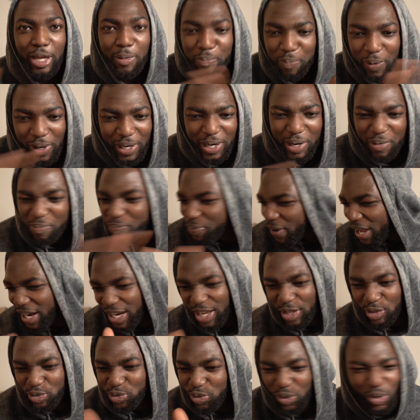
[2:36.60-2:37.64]
ne prenez pas
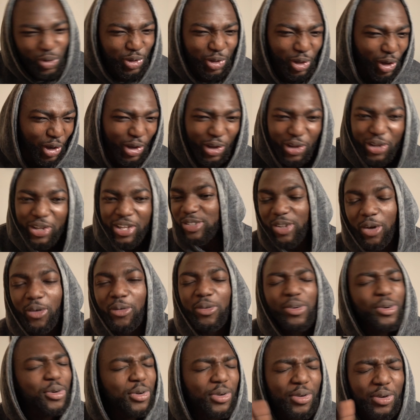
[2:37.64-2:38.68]
les trucs. Euh,
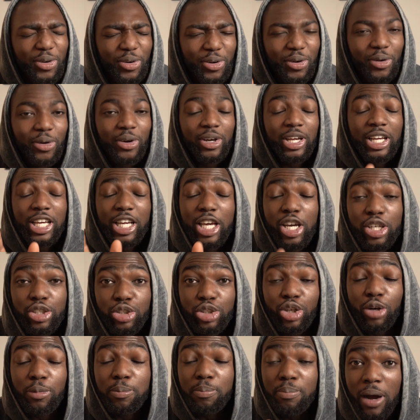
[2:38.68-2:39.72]
non, non, non, non.
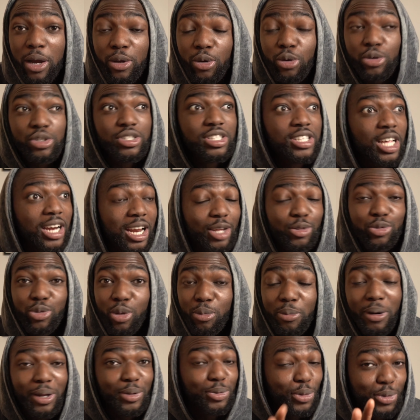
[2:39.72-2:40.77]
Ketchup, mayo, salade,
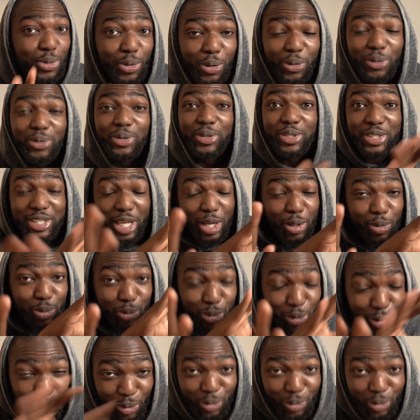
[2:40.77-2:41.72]
tomate, oignon, c'est